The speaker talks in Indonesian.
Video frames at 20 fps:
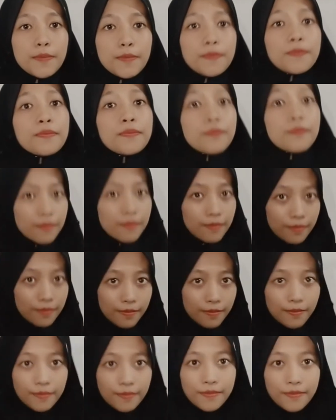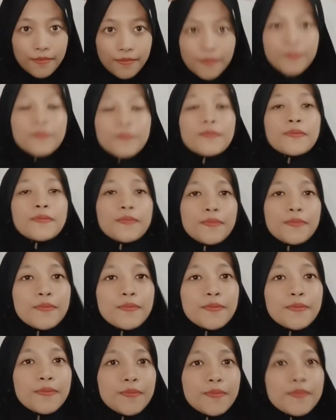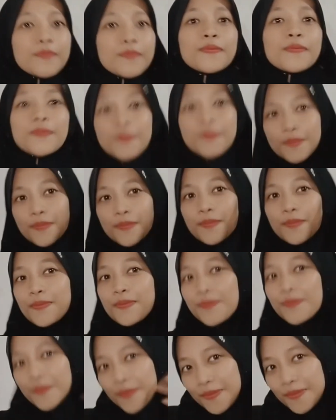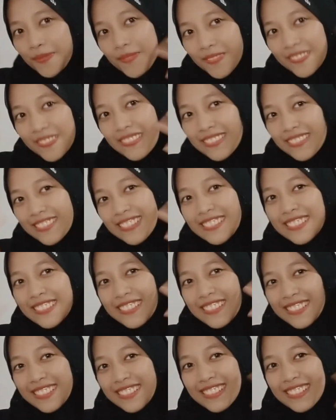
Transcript: Pegang kepala pundak kasih lambai, ya ya ya.